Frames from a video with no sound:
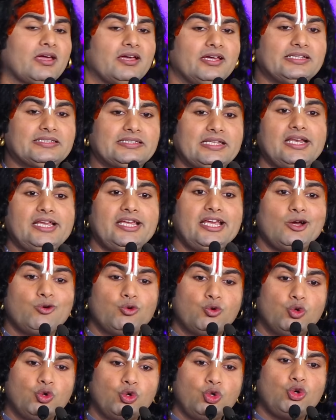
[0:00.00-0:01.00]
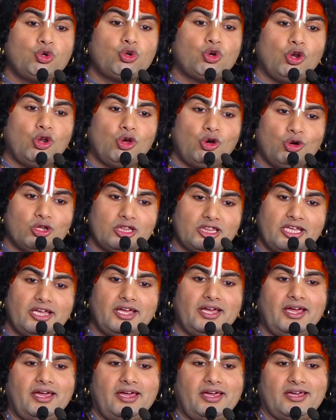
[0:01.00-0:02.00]
इसलिए गुरुकुल होते
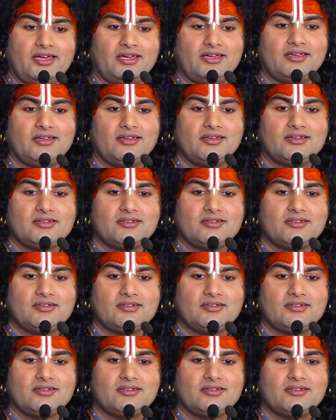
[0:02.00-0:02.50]
हैं